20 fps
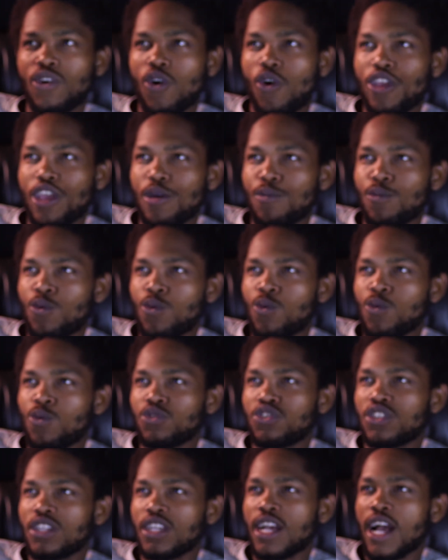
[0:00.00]
oye
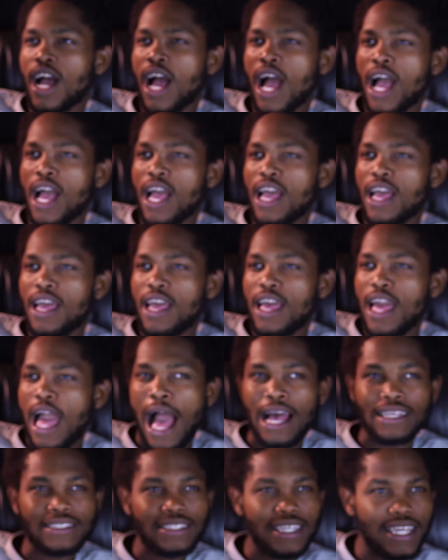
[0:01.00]
música,
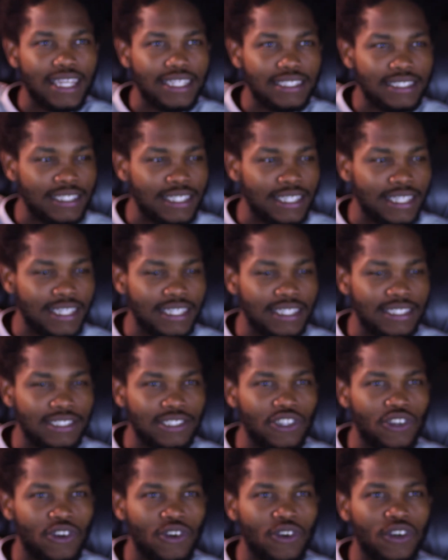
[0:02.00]
hace
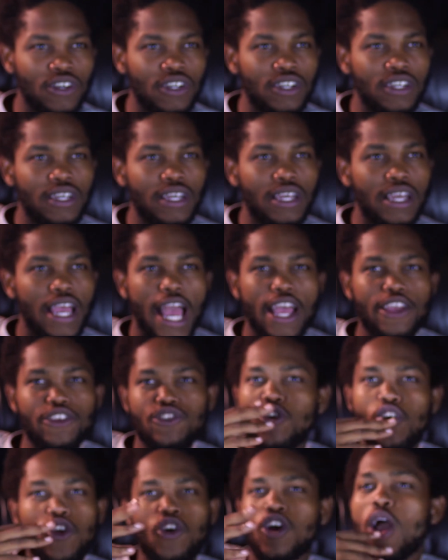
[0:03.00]
ejercicio.
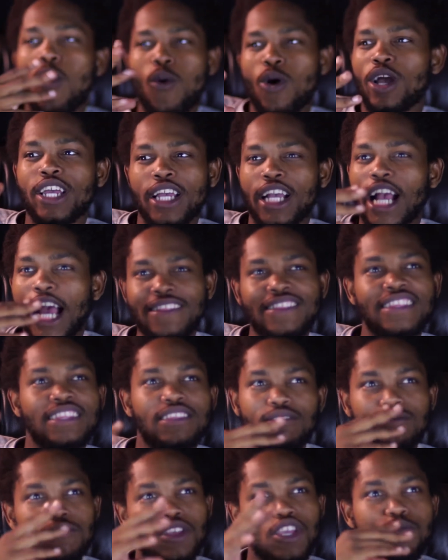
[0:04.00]
Yo lo que hago es
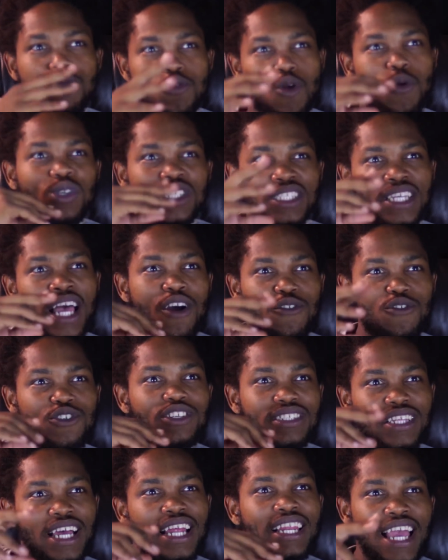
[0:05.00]
improvisar,
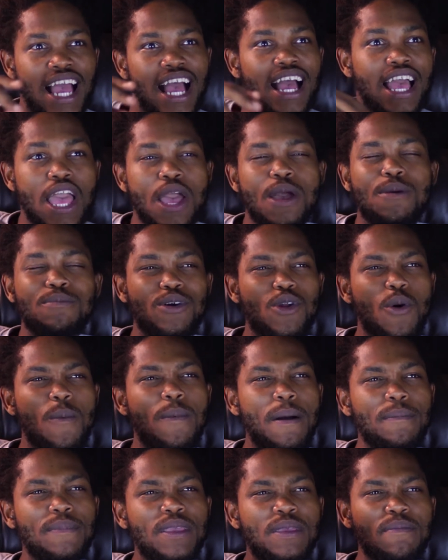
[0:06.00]
freestylear, pero
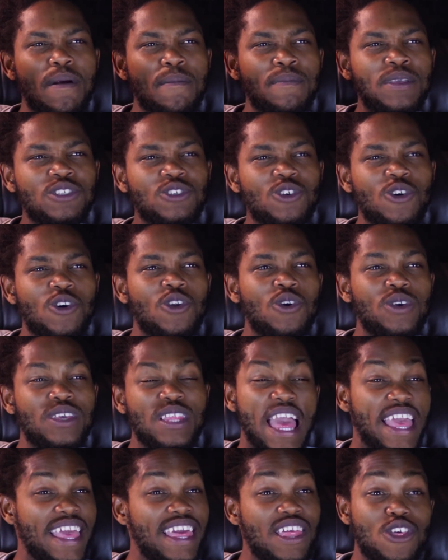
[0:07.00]
para mí, para mí solo. Y
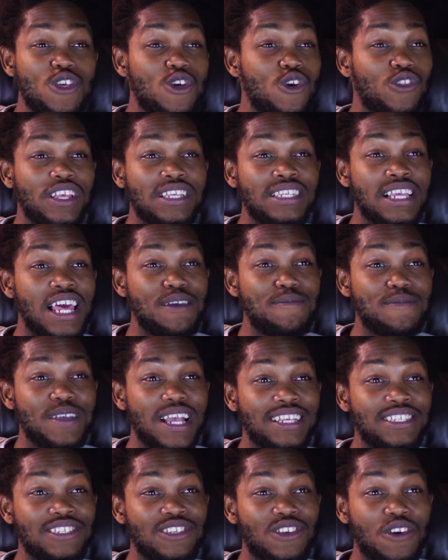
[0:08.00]
de ahí es de donde sale mi
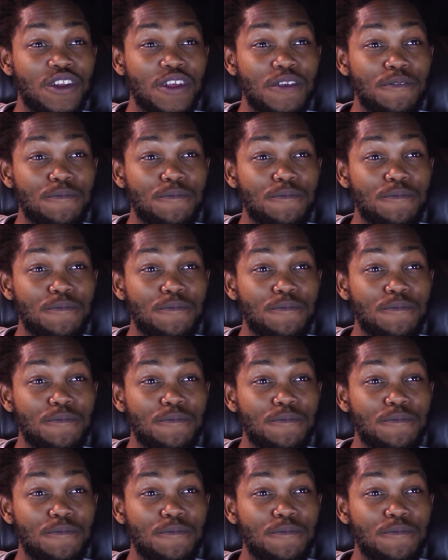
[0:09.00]
canción.